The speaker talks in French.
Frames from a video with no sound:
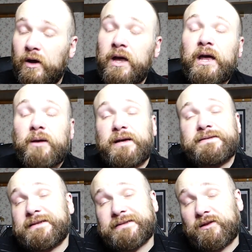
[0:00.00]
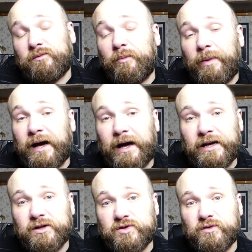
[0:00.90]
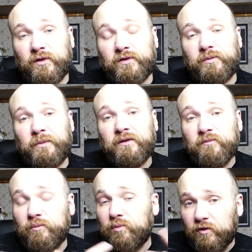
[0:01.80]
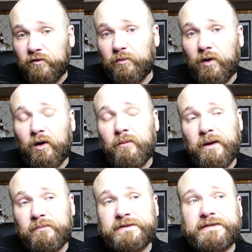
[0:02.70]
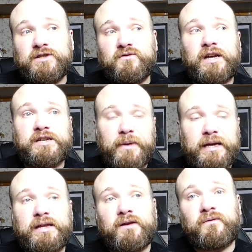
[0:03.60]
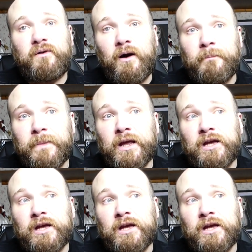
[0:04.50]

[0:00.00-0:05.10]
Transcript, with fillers: Et eh ben c'est exactement pareil. Je suis dans ce même mouvement, même si je vous cache pas qu'il y a des fois,